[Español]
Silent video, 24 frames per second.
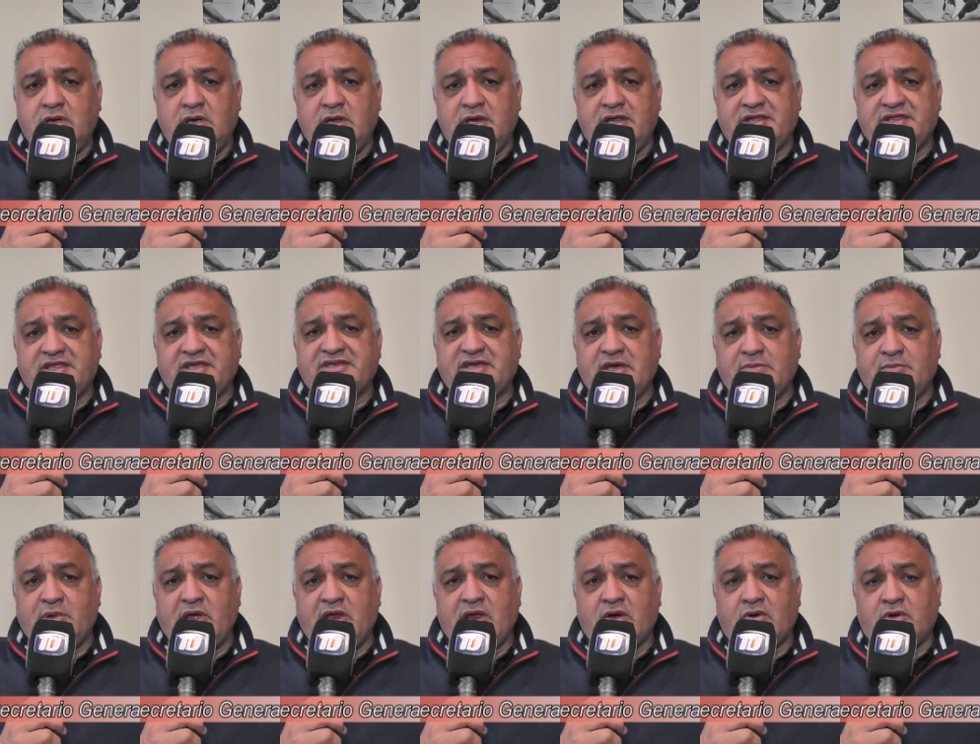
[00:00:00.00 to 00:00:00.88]
en esta
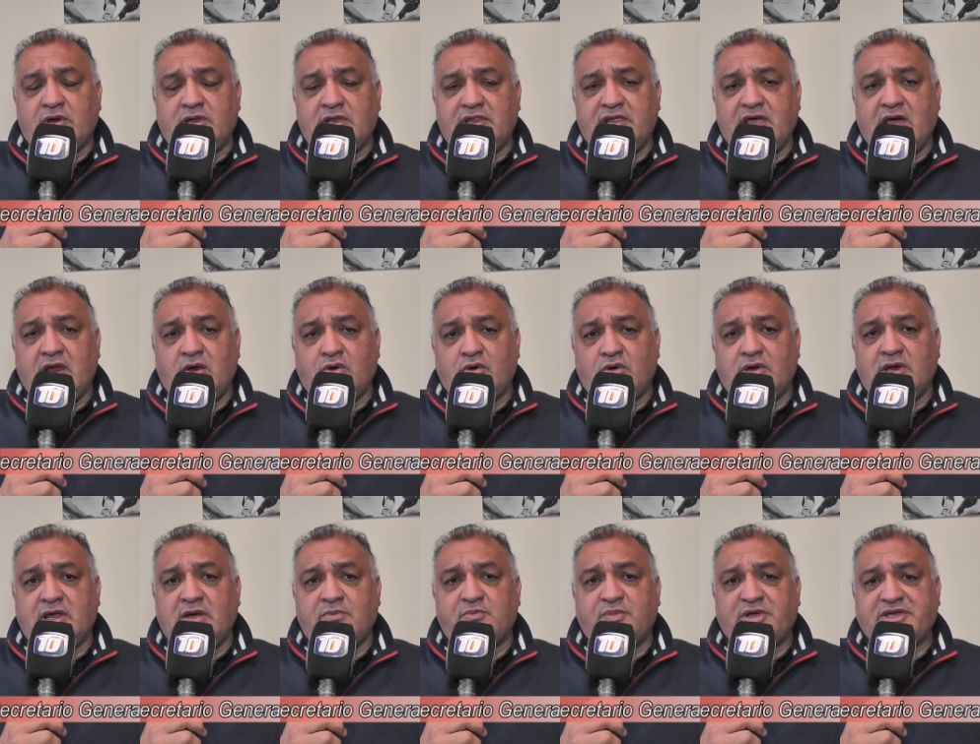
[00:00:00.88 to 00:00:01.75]
semana con el diálogo
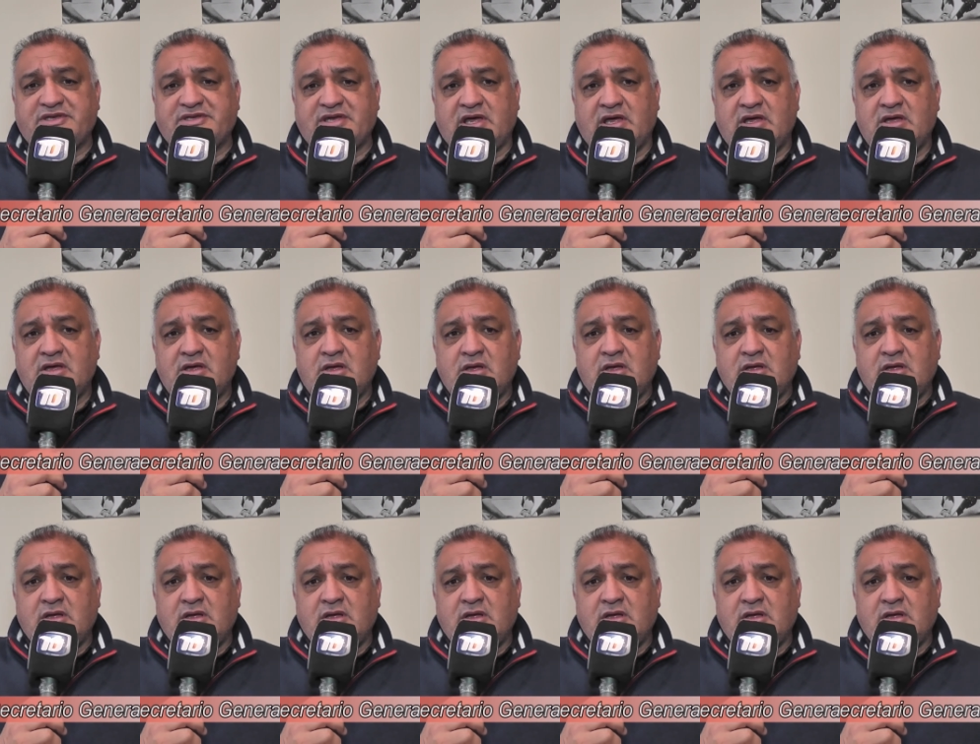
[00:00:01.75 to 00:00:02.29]
con la empresa,